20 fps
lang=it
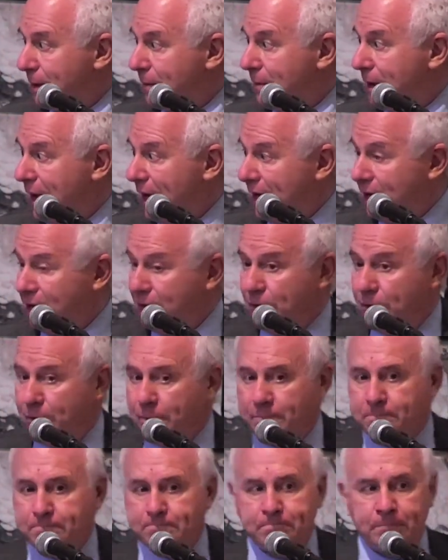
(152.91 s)
meglio,
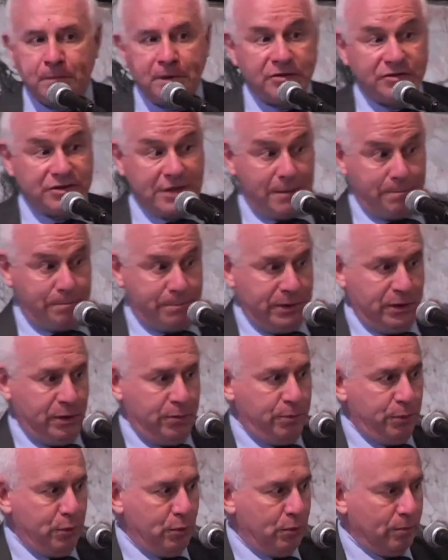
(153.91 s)
sempre di
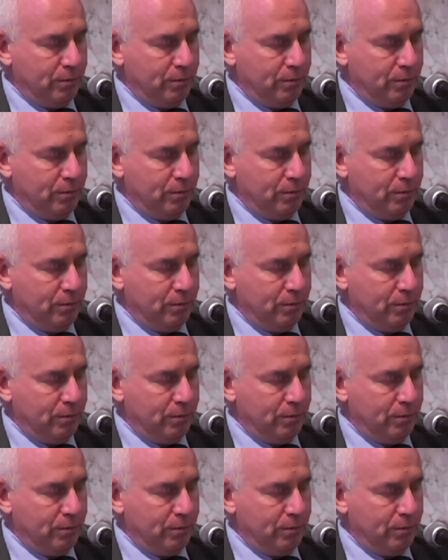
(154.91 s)
più,